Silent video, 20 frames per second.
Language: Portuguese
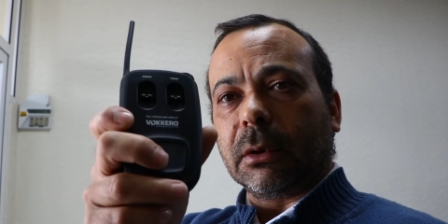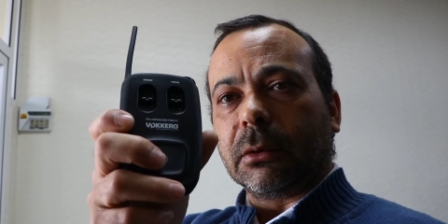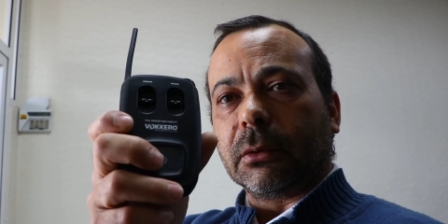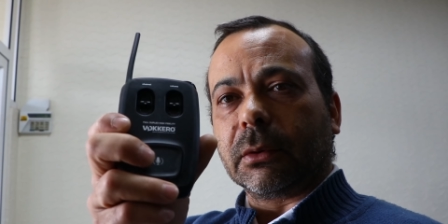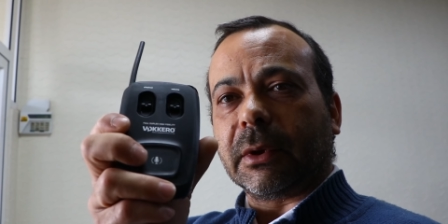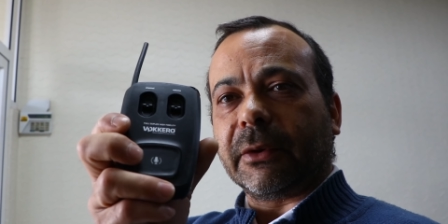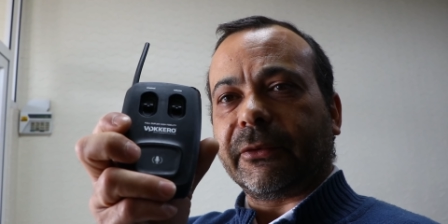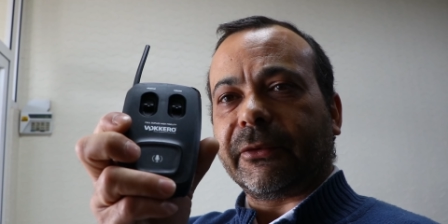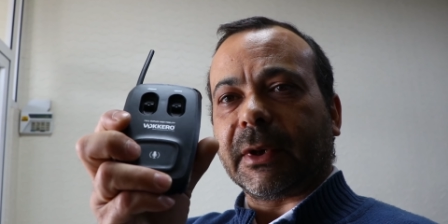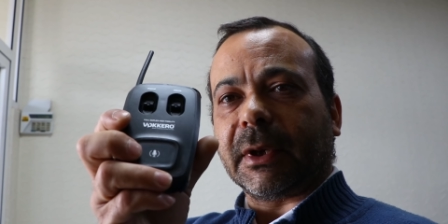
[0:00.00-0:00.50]

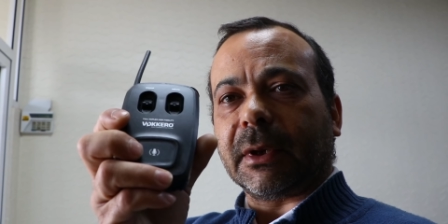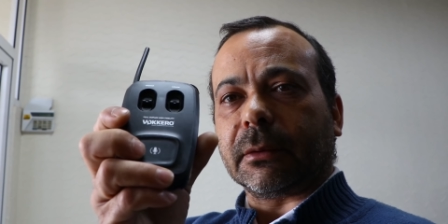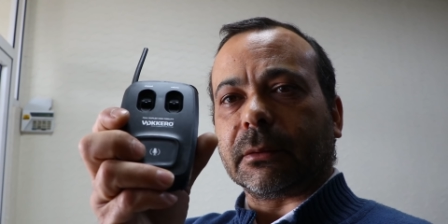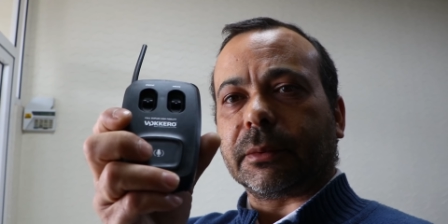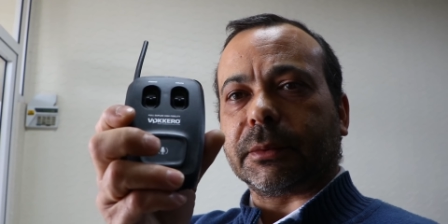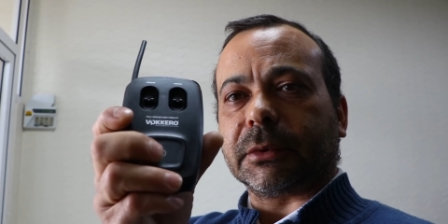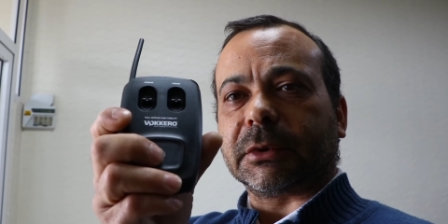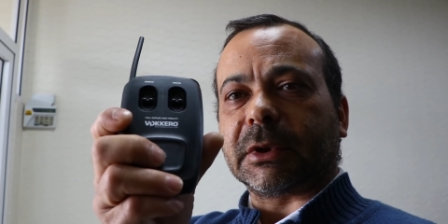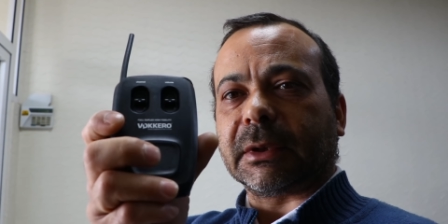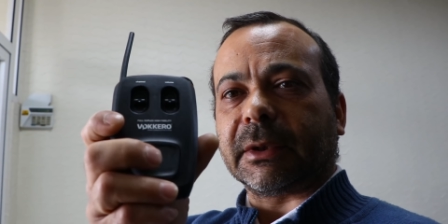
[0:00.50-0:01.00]
No da
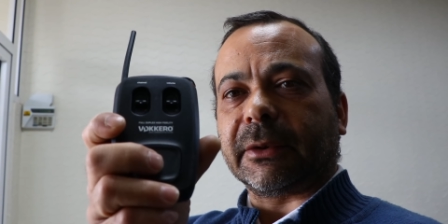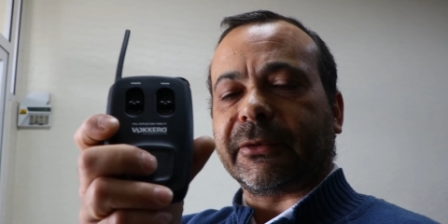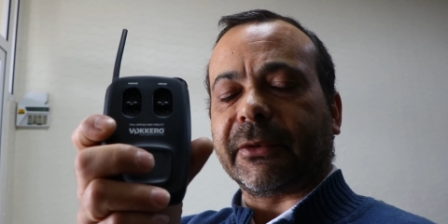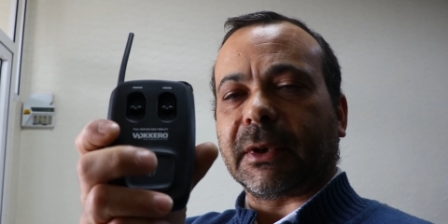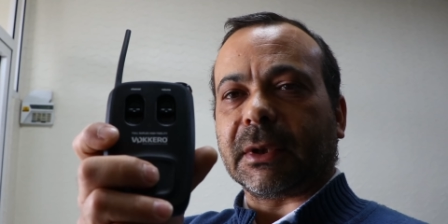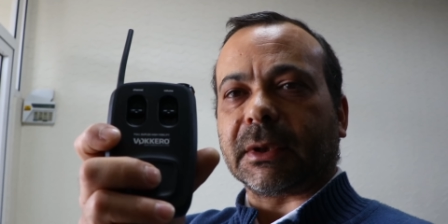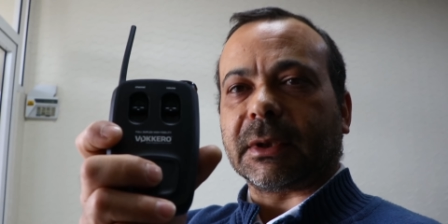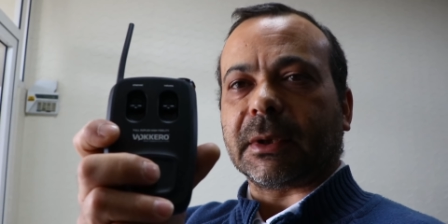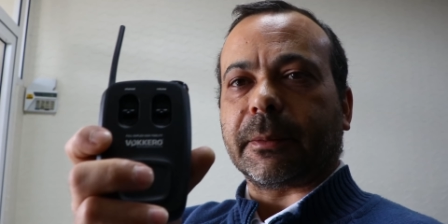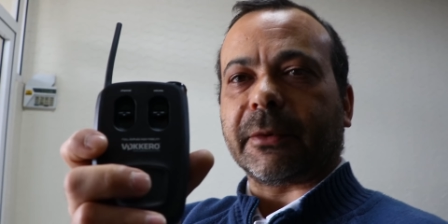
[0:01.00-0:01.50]
frente, o botão da
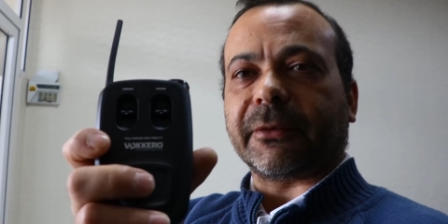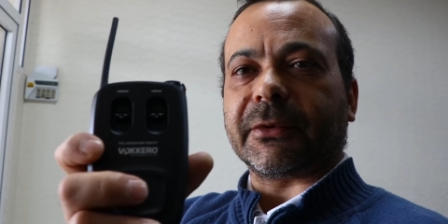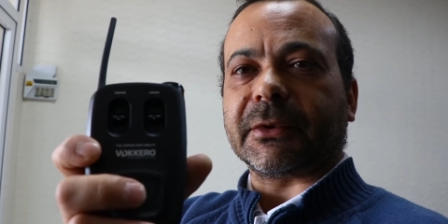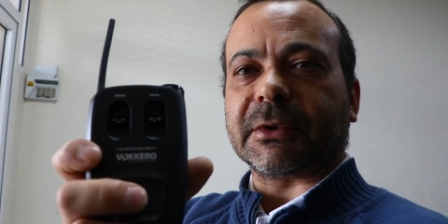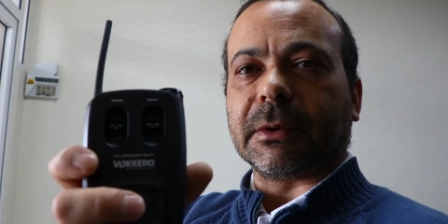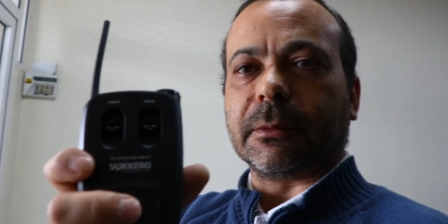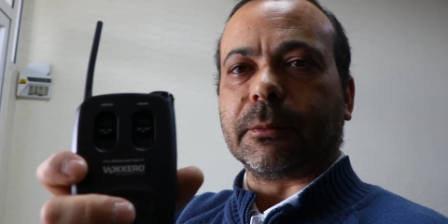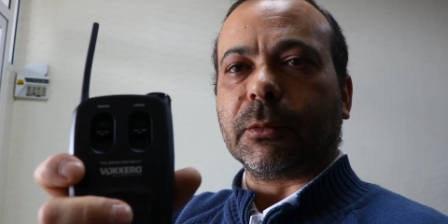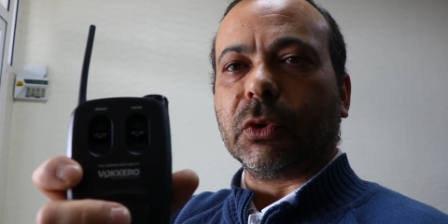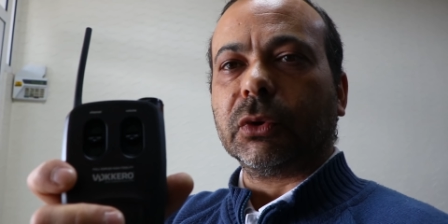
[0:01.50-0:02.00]
frente é para
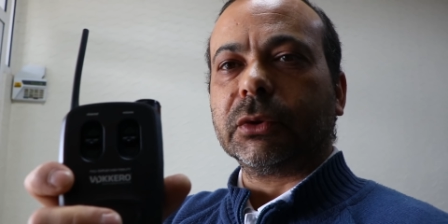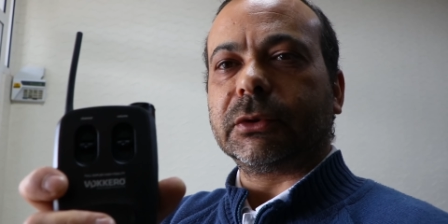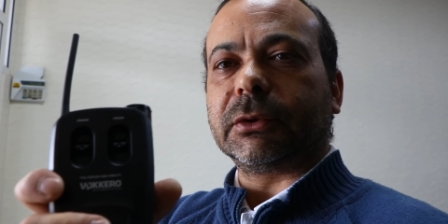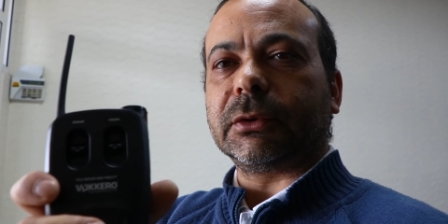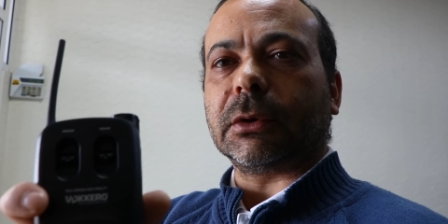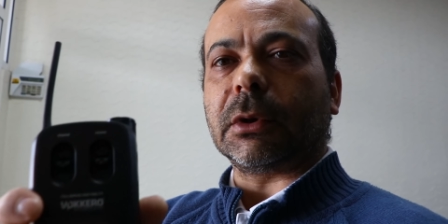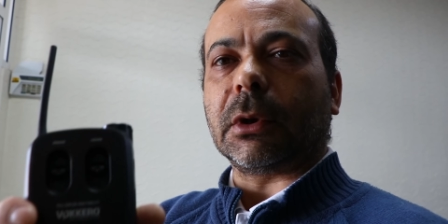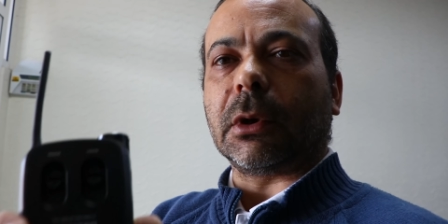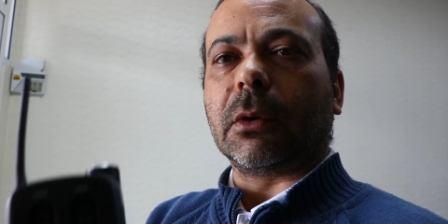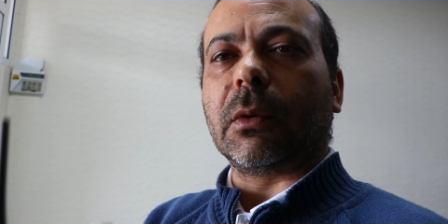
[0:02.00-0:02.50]
fazer
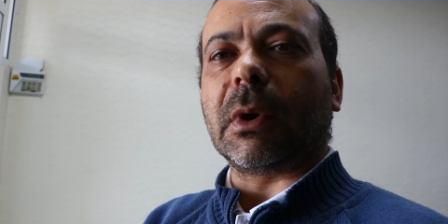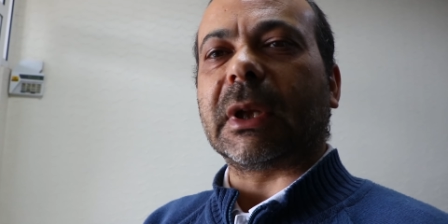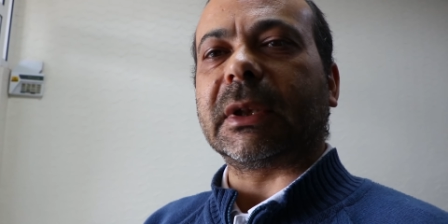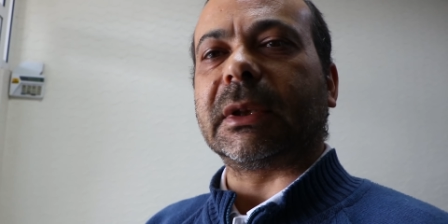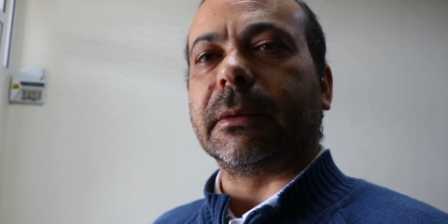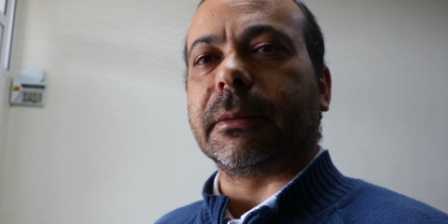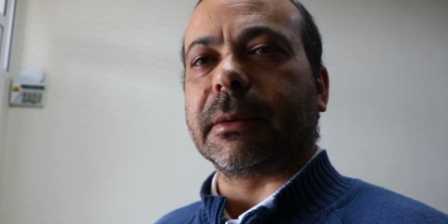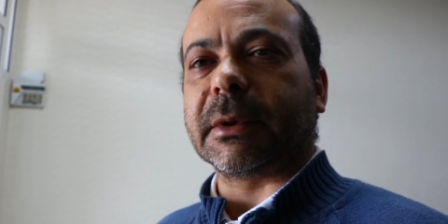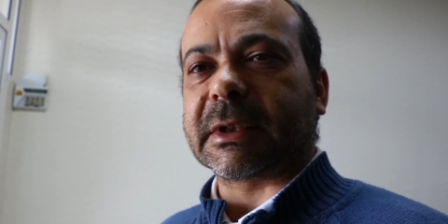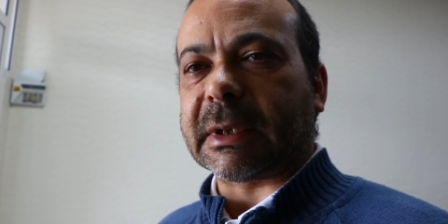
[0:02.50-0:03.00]
mute ou
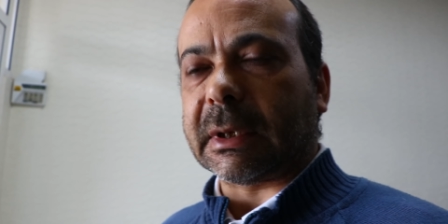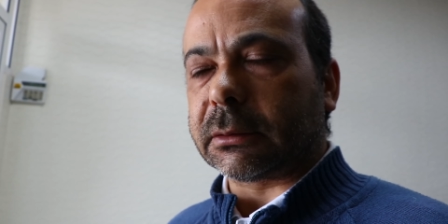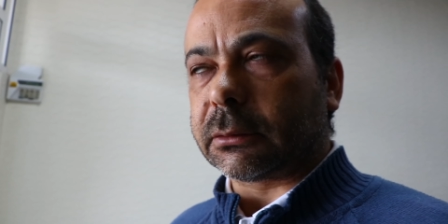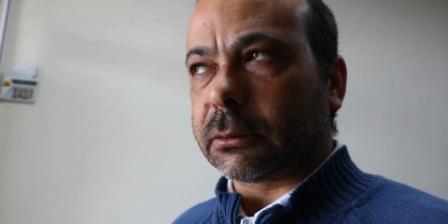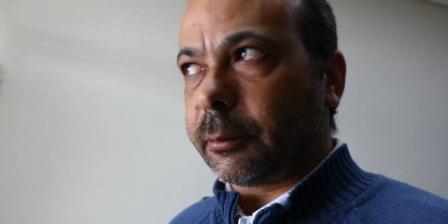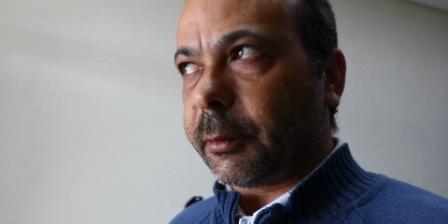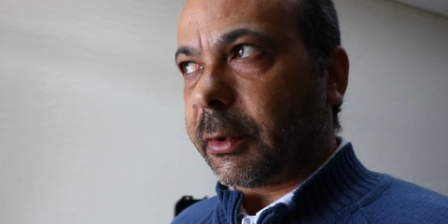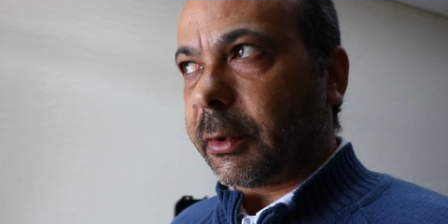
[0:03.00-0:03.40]
ativação do